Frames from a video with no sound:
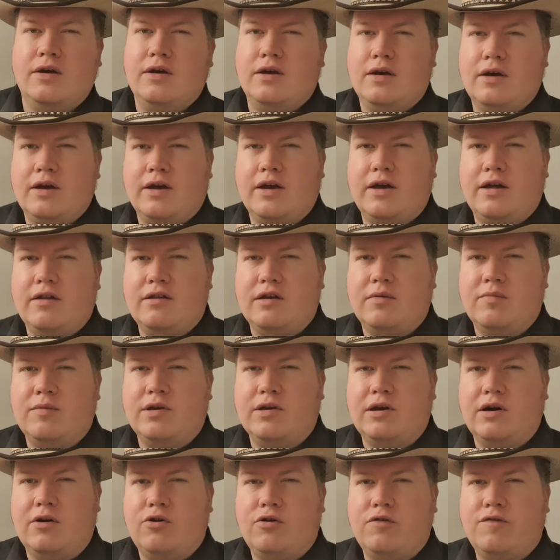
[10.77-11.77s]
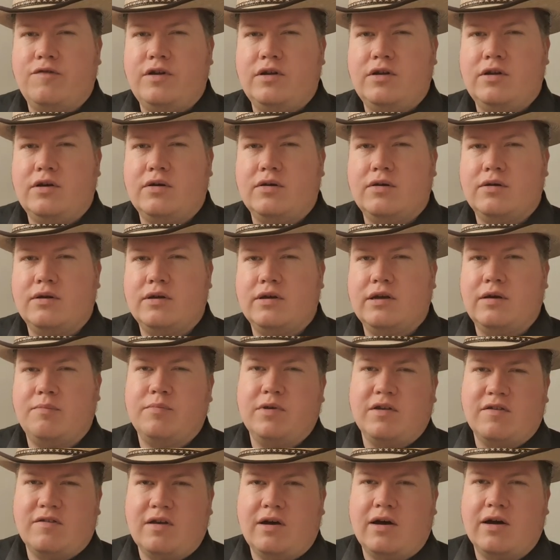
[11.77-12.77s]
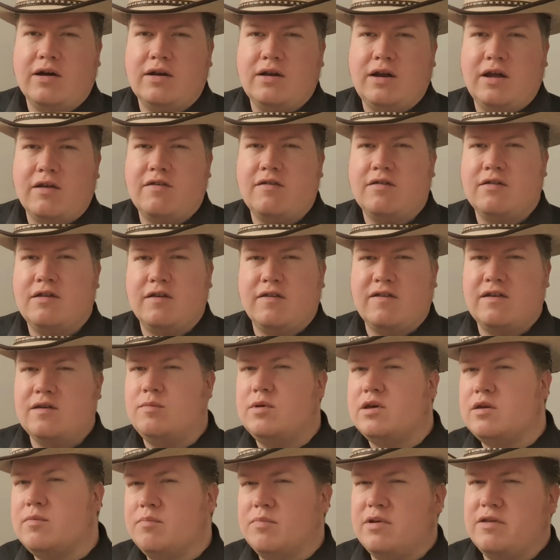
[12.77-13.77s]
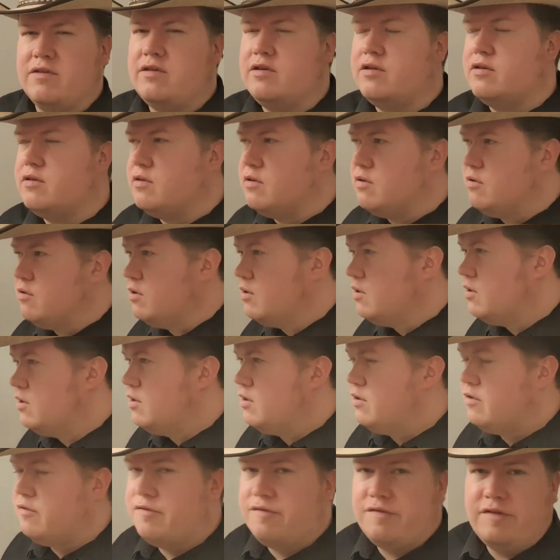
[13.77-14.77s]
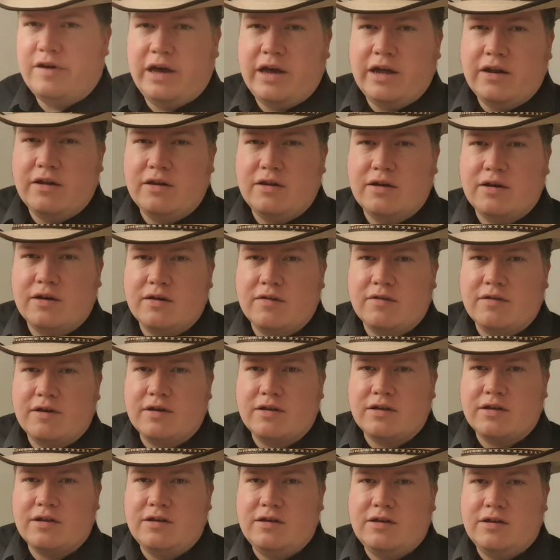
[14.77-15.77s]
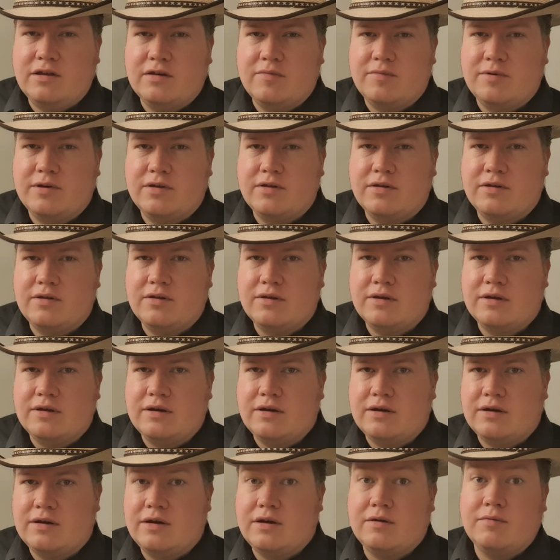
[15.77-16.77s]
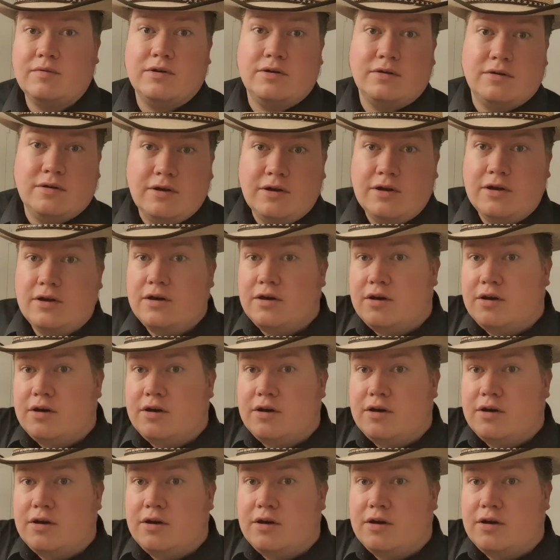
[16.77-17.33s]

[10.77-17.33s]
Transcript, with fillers: Erkennt ihr mich auch wieder? Ich habe mir sagen lassen, dass ich mich ein bisschen verändere, seit ich hier bin. Ja, aber